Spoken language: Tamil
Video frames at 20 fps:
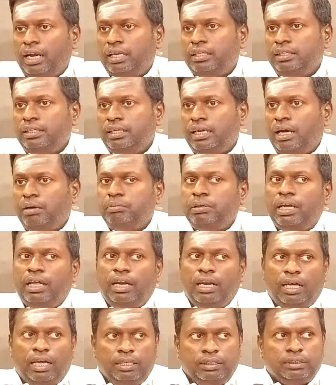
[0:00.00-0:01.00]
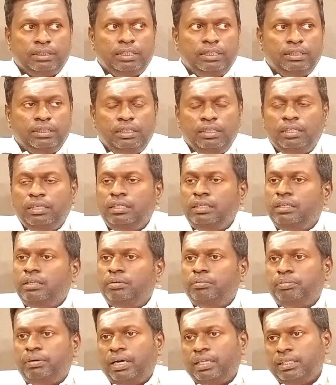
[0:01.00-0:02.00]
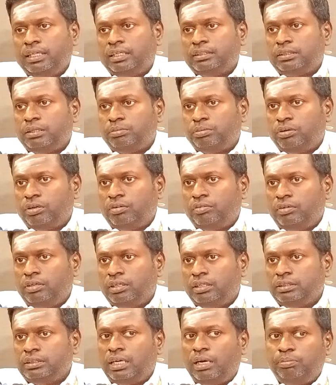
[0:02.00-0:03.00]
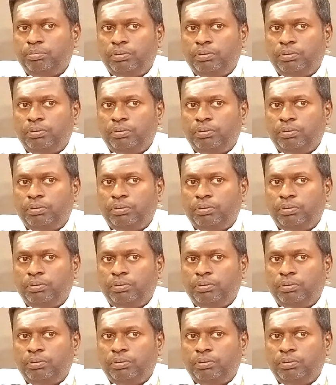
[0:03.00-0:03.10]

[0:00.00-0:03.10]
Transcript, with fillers: அல்லது நாம் எல்லோரும் சேர்ந்து பாத யாத்திரை போகிறவங்களுக்கு